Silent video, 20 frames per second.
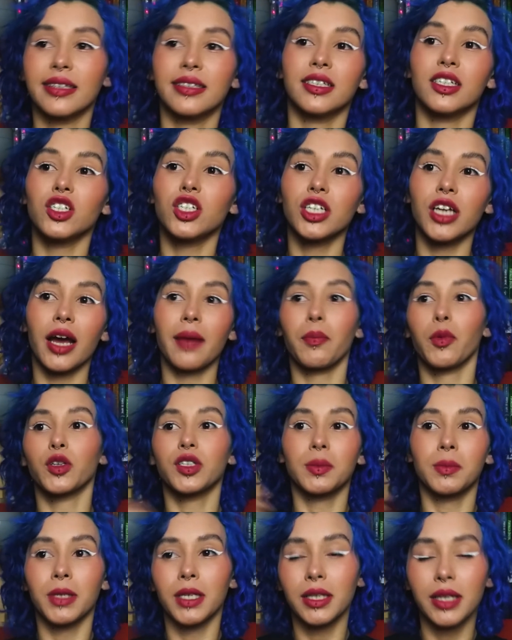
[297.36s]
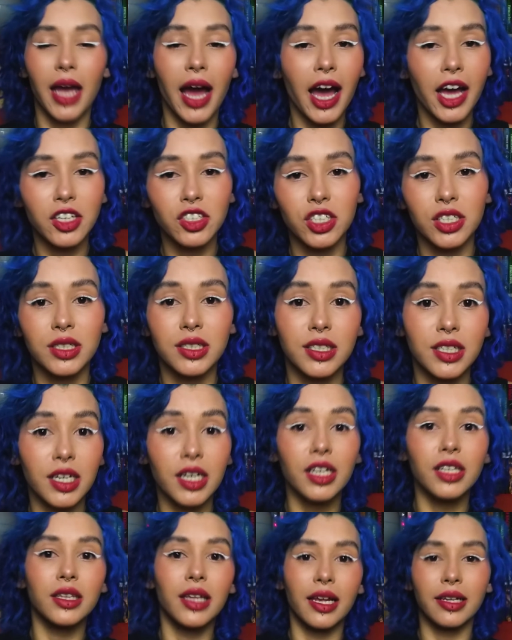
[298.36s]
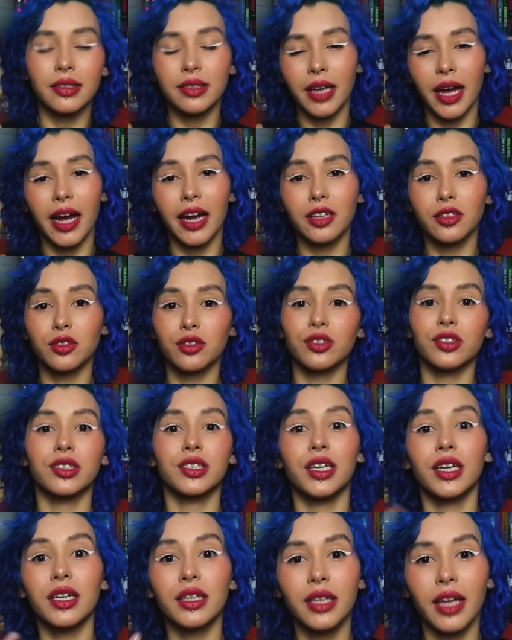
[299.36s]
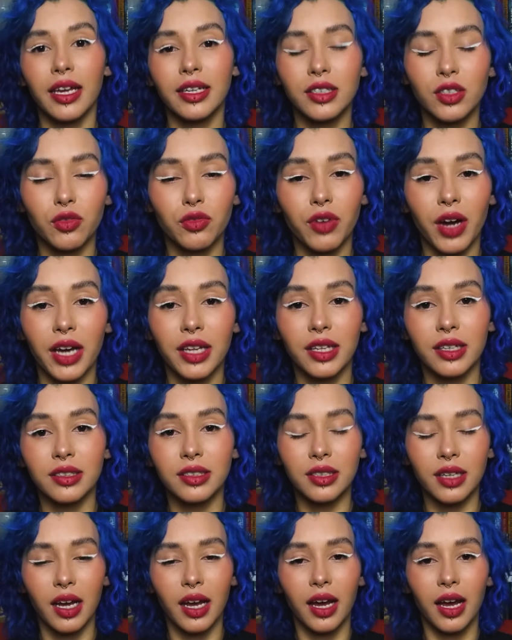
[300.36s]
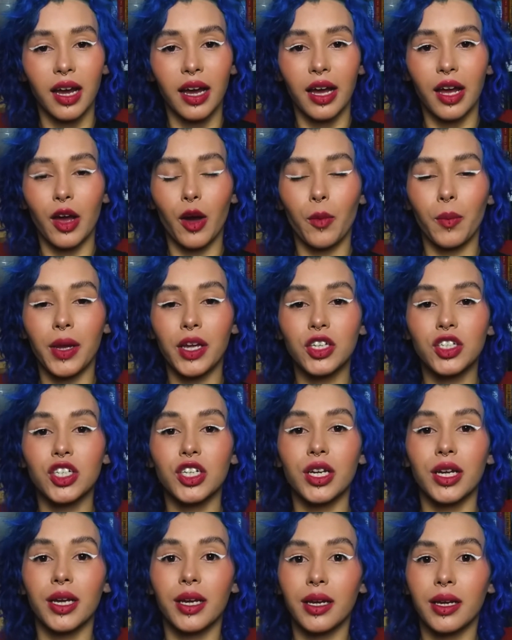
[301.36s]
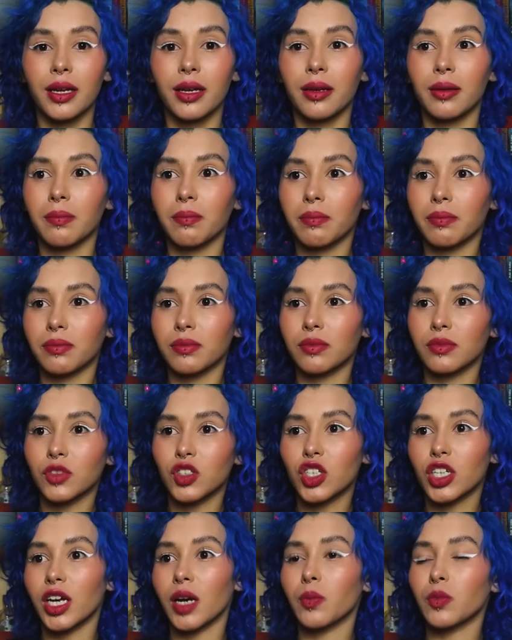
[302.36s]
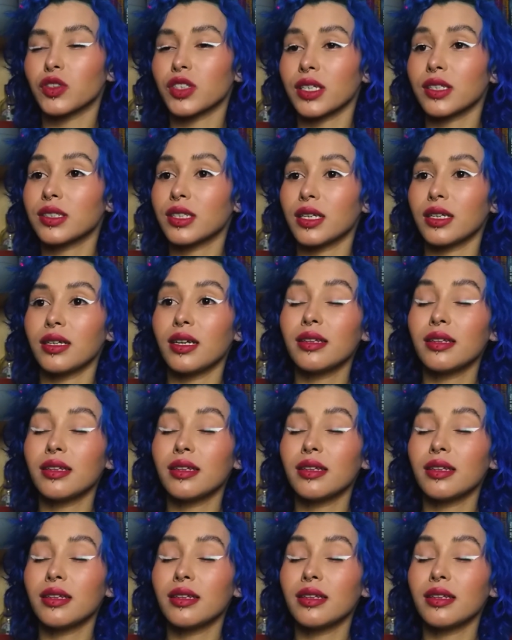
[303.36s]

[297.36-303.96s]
existe a possibilidade se der certo, se, né, são várias realmente digamos assim,